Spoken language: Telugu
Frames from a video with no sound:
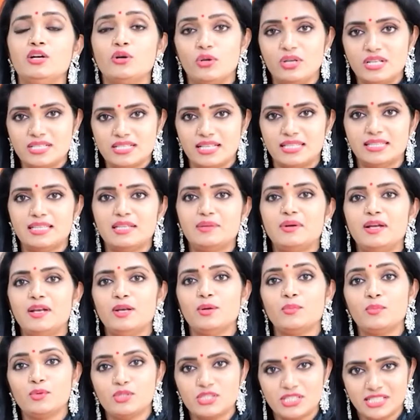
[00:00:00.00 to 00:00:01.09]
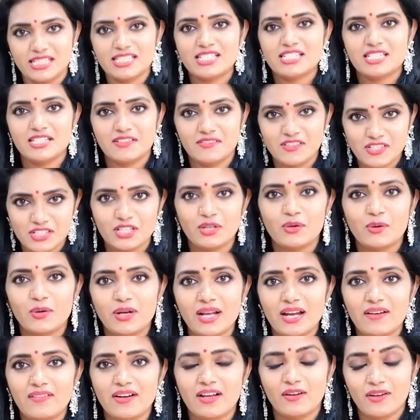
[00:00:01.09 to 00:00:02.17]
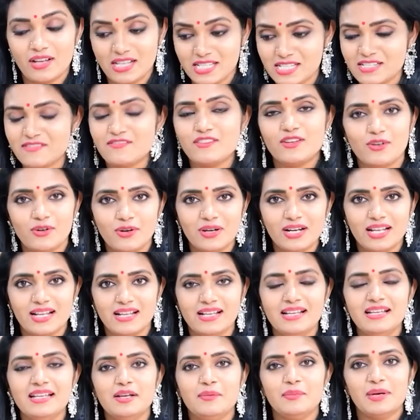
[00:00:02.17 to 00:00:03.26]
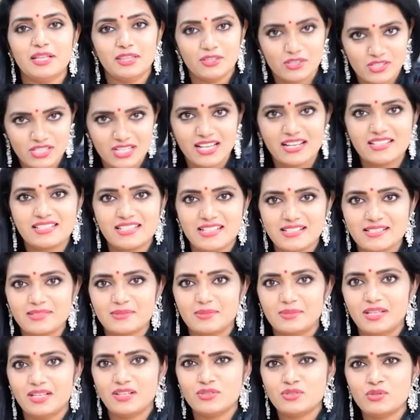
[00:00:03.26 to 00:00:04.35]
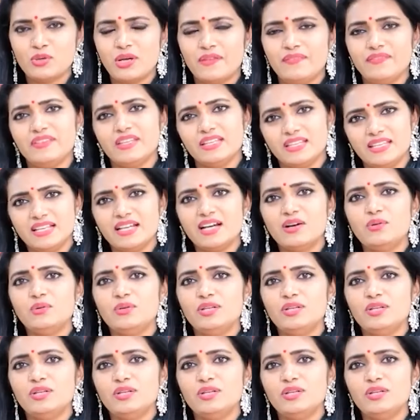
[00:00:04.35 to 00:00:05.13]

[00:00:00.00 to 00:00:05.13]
కొన్ని సందర్భాల్లో ముచ్చటించిన విషయం కూడా ఆవిడ ఒక ఇంటర్వ్యూలో కూడా మనతో షేర్ చేసుకున్నారు సో అంత ఇదిగా